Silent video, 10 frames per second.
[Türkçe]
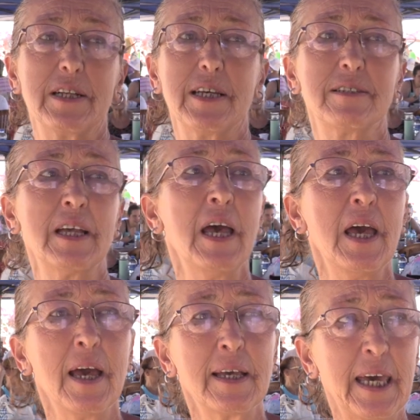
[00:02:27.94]
ederiz.
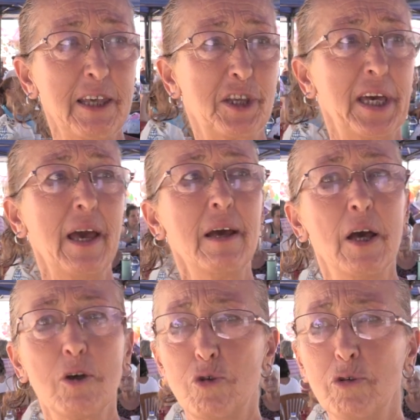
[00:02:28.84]
Keşke
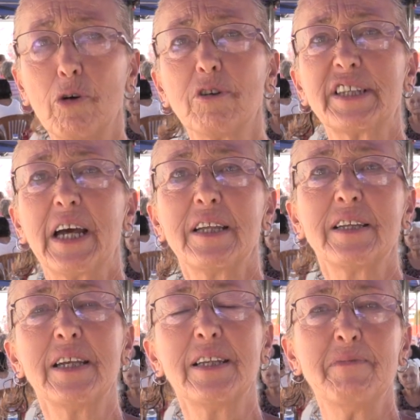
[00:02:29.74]
şu da
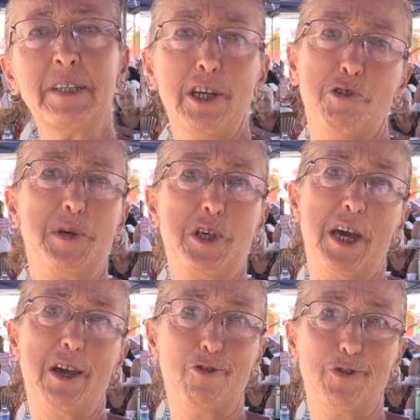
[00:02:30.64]
olsaydı dediğimiz hiçbir
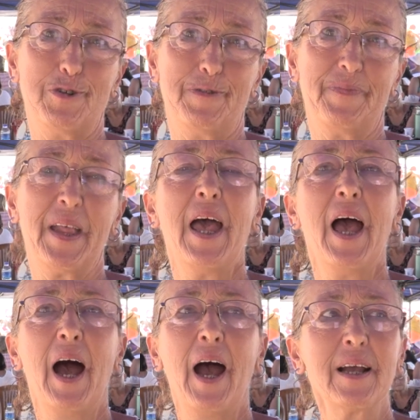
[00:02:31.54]
şey yok.
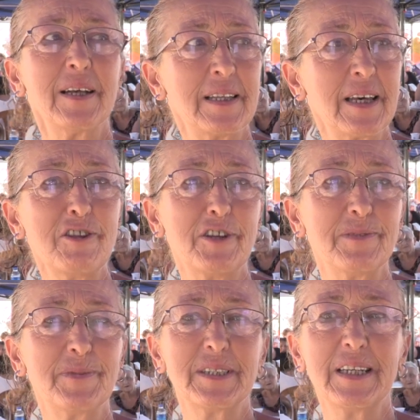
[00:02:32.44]

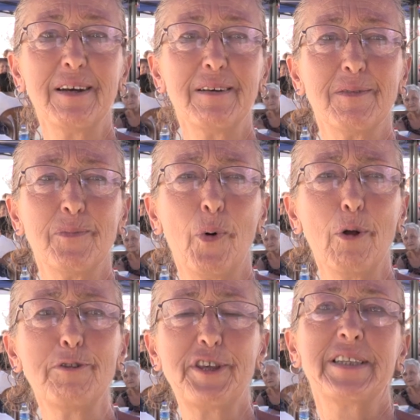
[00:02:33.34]
Arkadaşlarımızla
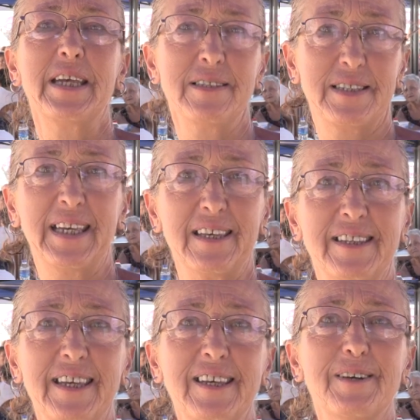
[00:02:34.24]
bolca denize
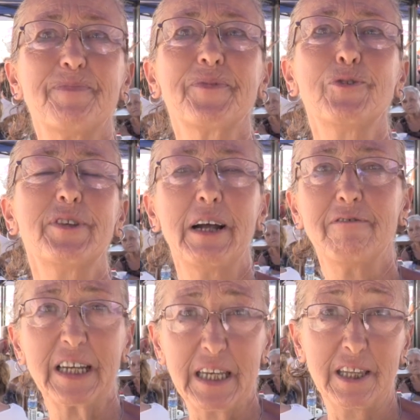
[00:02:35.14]
girdik.
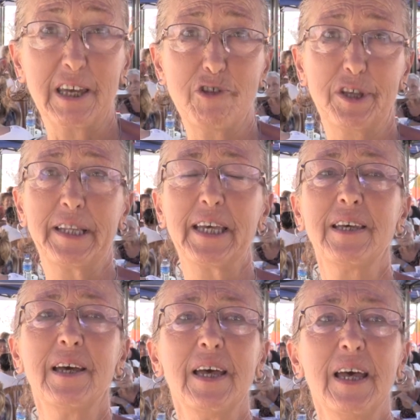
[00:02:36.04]
Güzel vakit geçirdik.
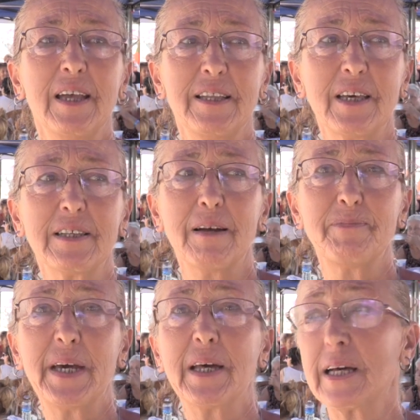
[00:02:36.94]

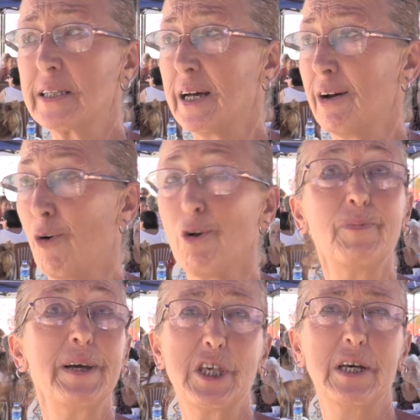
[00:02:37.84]
Tekrar bir arada
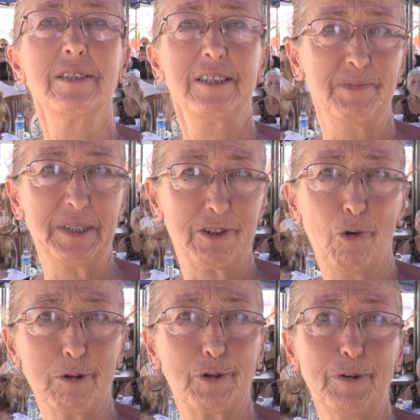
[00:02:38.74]
olma şansımız
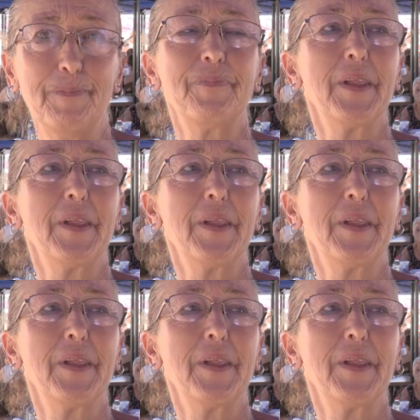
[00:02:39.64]
oldu.